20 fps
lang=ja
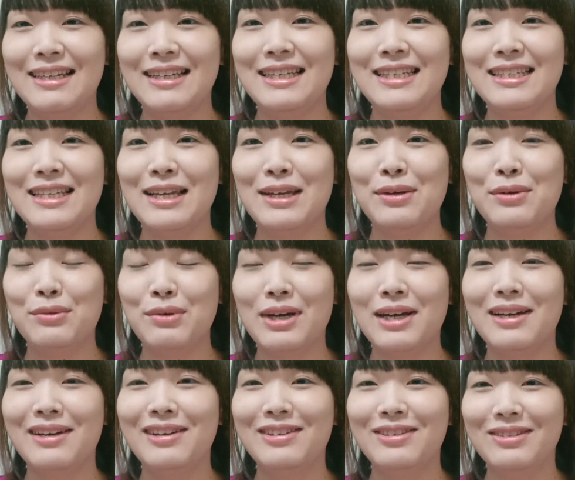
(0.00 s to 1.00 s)
以前
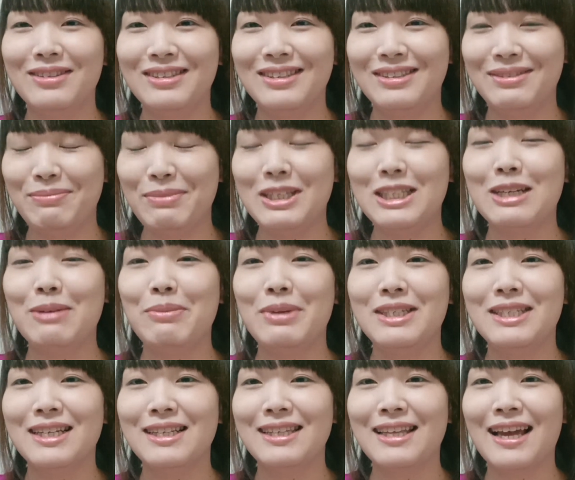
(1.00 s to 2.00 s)
はめちゃ
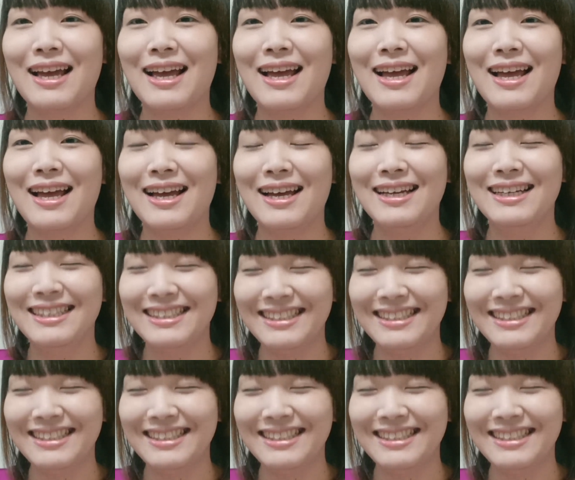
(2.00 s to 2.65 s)
めちゃ高